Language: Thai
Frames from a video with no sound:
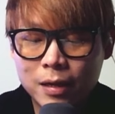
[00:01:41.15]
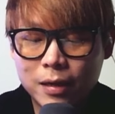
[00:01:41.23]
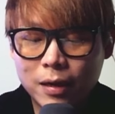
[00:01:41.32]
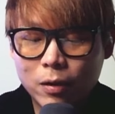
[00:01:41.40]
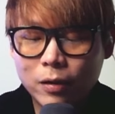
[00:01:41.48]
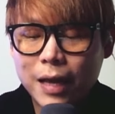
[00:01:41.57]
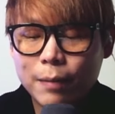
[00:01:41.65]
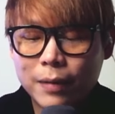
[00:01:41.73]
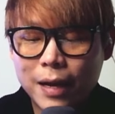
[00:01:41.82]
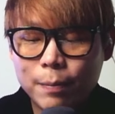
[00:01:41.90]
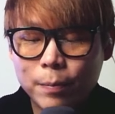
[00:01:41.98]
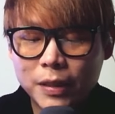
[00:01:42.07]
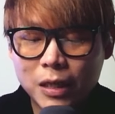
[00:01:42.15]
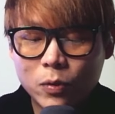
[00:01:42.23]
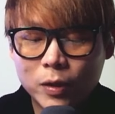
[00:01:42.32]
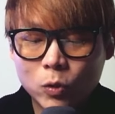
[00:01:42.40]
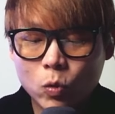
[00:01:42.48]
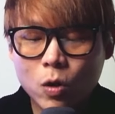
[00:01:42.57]
อย่างไรก็ตามครับ ไม่ใช่
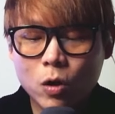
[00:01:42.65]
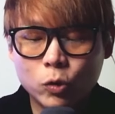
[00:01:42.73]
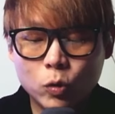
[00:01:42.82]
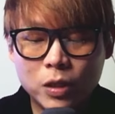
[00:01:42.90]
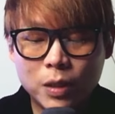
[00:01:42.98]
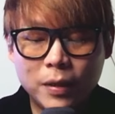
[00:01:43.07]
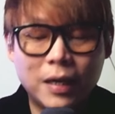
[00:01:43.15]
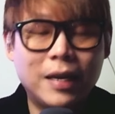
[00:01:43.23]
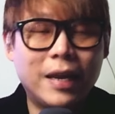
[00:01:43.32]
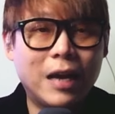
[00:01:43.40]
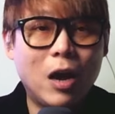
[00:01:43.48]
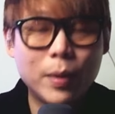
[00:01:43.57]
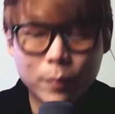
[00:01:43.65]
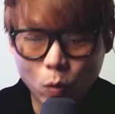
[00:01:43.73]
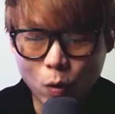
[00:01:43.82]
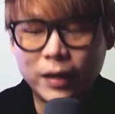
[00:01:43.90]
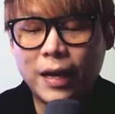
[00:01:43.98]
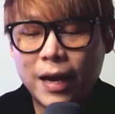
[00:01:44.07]
ว่าทุกกองทุนจะมีเงินไหลเข้าเป็นบ
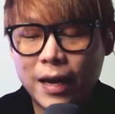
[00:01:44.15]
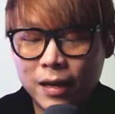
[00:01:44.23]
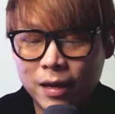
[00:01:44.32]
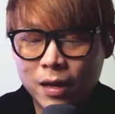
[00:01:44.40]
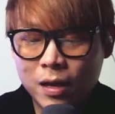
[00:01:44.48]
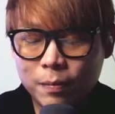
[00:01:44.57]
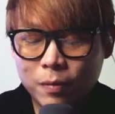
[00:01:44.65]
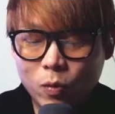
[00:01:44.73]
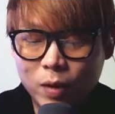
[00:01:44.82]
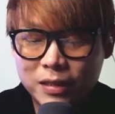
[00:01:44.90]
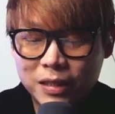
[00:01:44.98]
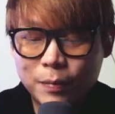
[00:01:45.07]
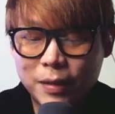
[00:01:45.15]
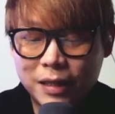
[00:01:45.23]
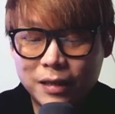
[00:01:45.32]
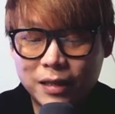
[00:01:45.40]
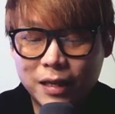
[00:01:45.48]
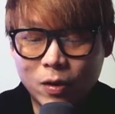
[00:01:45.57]
วกนะฮะ เพราะว่า
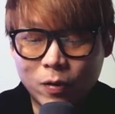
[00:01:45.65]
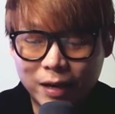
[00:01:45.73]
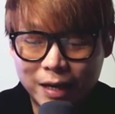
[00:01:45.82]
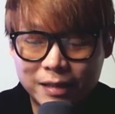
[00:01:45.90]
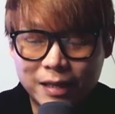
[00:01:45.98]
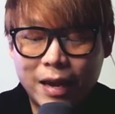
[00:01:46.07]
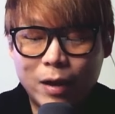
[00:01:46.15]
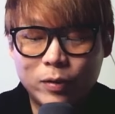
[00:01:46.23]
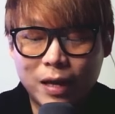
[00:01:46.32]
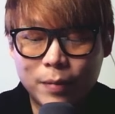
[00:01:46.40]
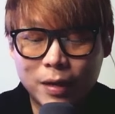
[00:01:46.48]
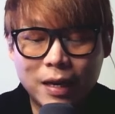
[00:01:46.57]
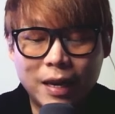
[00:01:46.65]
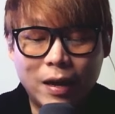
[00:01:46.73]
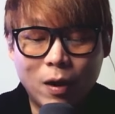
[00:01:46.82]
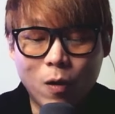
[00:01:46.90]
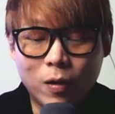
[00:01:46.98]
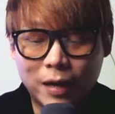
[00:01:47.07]
GBTC ของ Grayscale เนี่ยมีเงินไหล
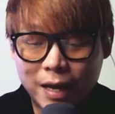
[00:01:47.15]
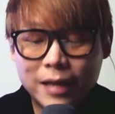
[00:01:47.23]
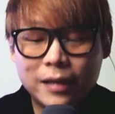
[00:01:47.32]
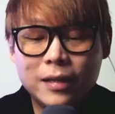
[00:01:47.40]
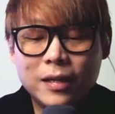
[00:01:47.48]
ออกนะฮะ